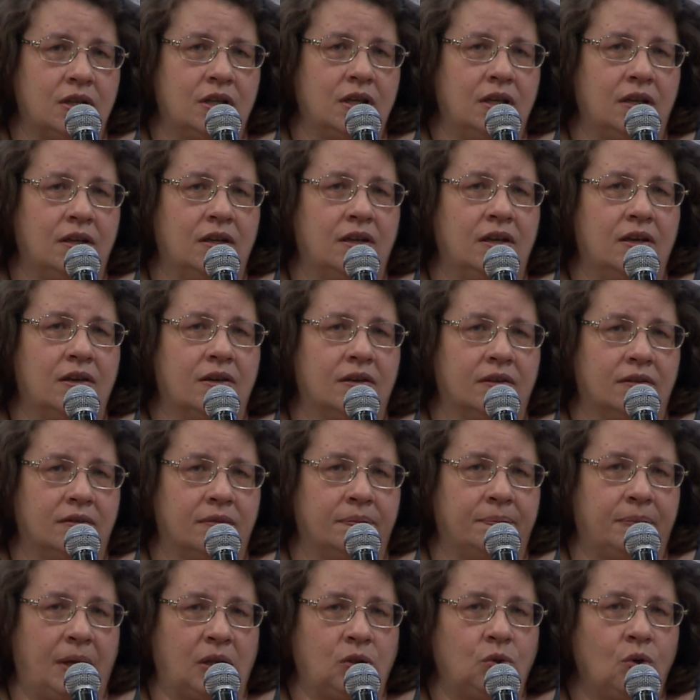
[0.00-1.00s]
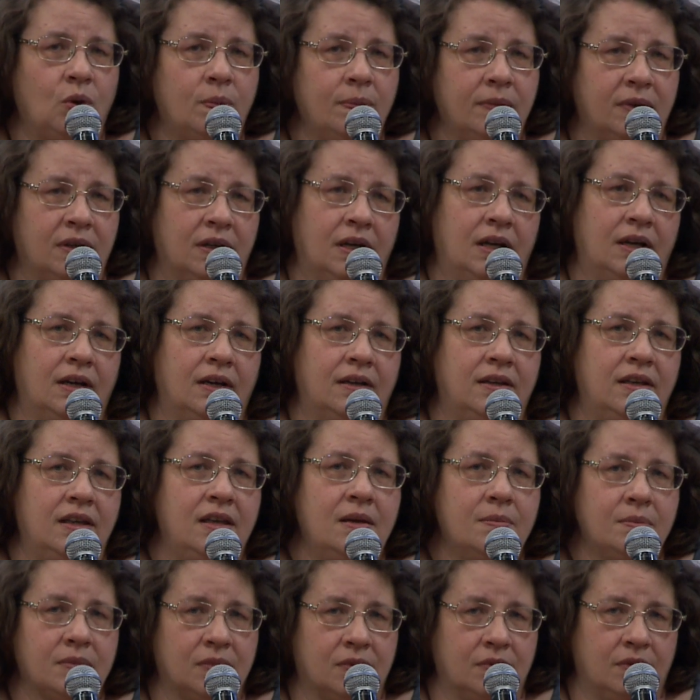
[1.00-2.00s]
и потом
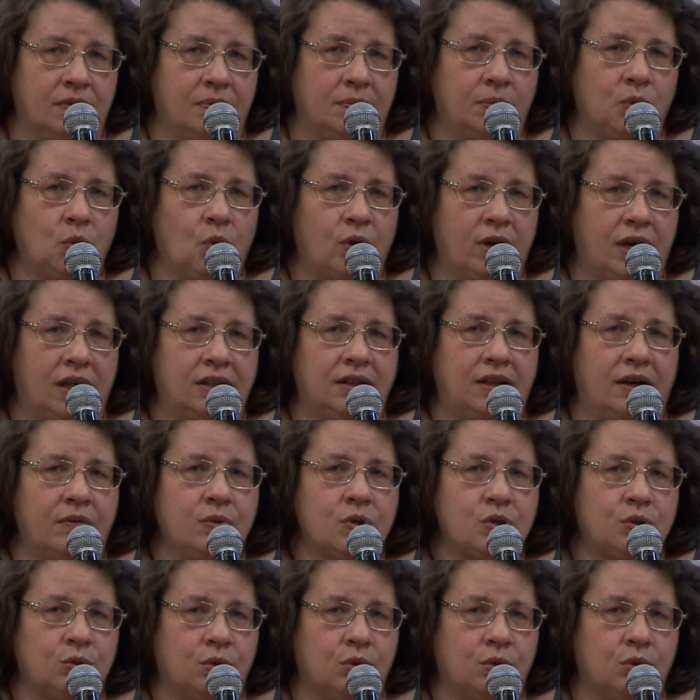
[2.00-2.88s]
им плохо от того,